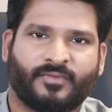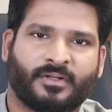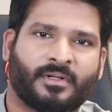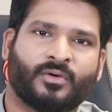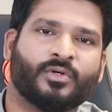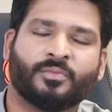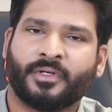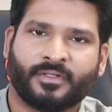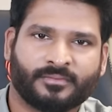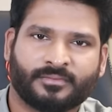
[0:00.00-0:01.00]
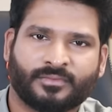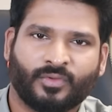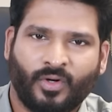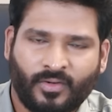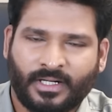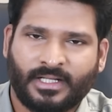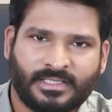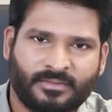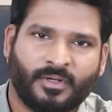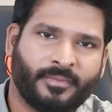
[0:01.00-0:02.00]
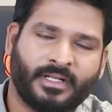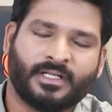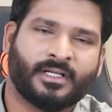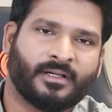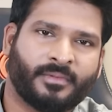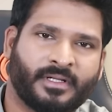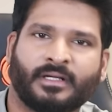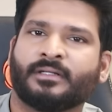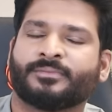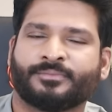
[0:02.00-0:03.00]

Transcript: கம்ஃபர்டபுளாக கொண்டு போயிடும் ஓவராலாக சிம்மம் என்ன அப்படின்னா